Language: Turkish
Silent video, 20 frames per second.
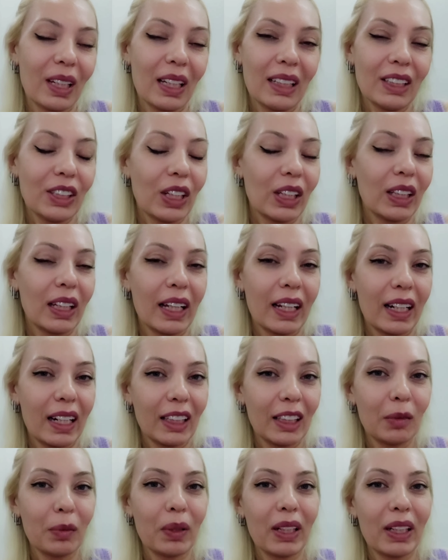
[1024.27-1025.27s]
İnşallah
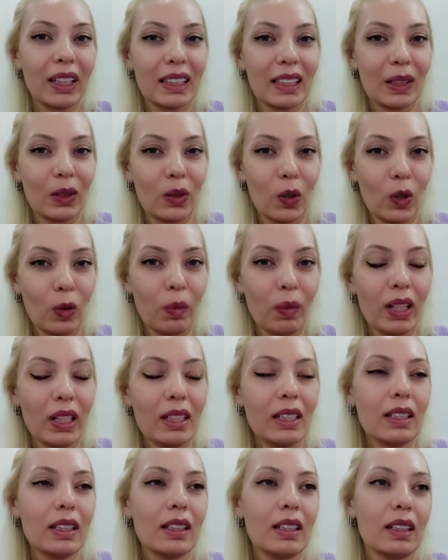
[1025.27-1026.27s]
herhangi bir aksilik
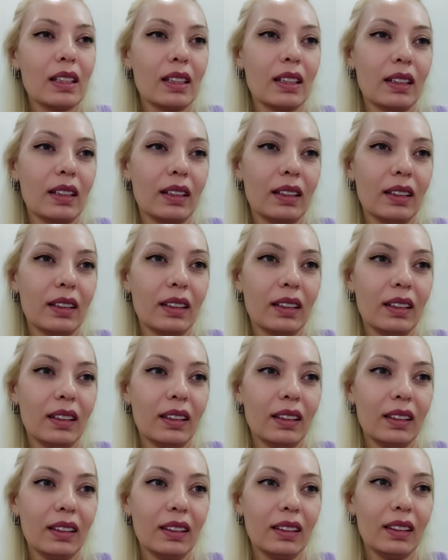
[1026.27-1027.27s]
olmaz.
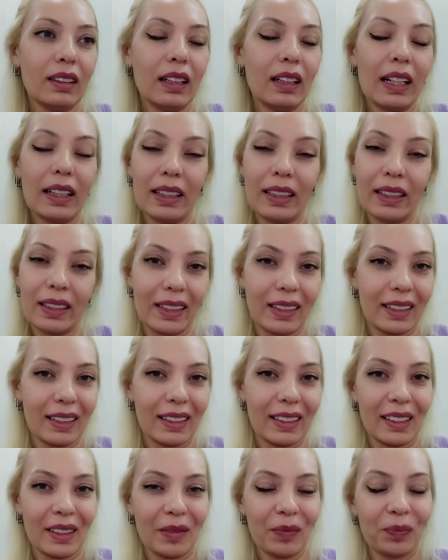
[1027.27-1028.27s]
E,
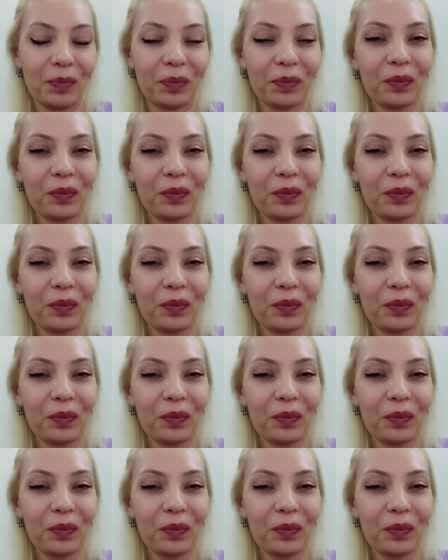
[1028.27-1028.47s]
hallederiz.